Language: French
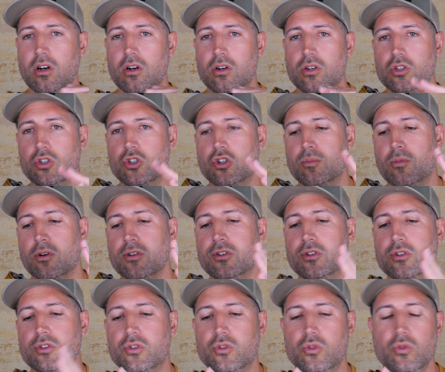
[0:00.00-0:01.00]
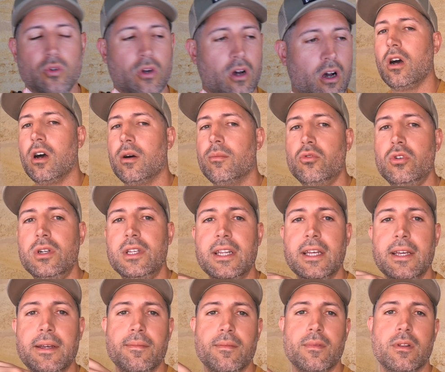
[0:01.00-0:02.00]
euh, je monte dessus un
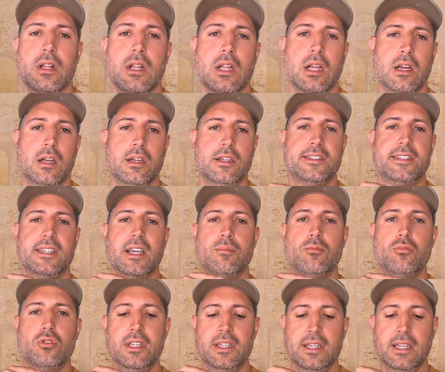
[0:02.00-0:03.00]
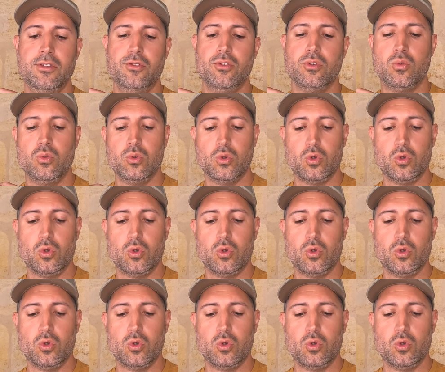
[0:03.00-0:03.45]
moulinet. C'est un moulinet du coup